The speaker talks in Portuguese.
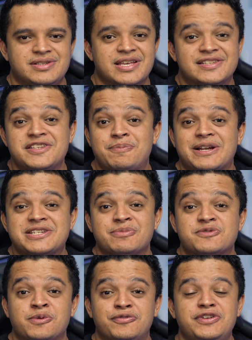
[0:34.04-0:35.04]
E antes de
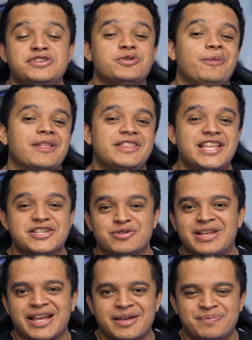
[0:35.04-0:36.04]
partirmos para o vídeo, deixa o
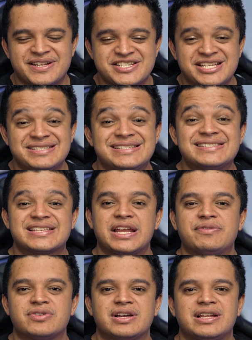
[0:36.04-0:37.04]
like aí pra gente, se
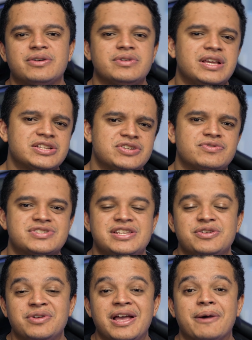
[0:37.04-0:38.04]
inscreve no canal e ativa o
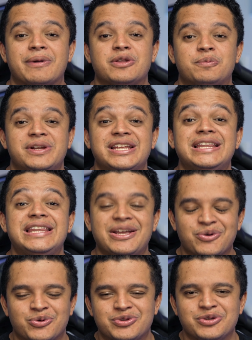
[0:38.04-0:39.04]
sininho para não perder
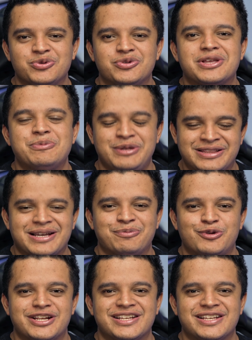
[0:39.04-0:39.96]
nenhum conteúdo que pintar por